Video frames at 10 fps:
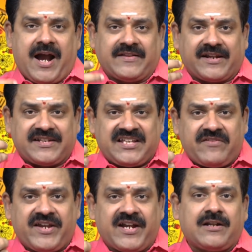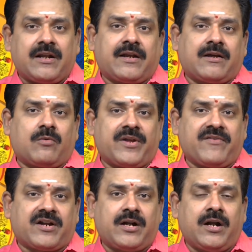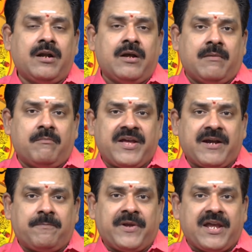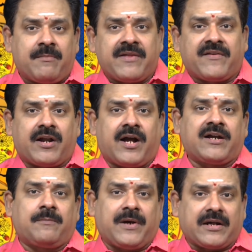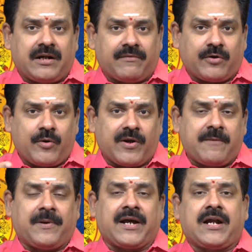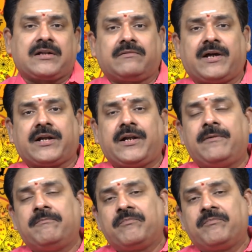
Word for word: அதை ரிசீவிங் எண்டில் இருக்கக்கூடியவர்கள் மிகப்பெரிய மனிதர்களாக இருப்பார்கள் அவர்கள் உங்களை பாராட்டுவார்கள்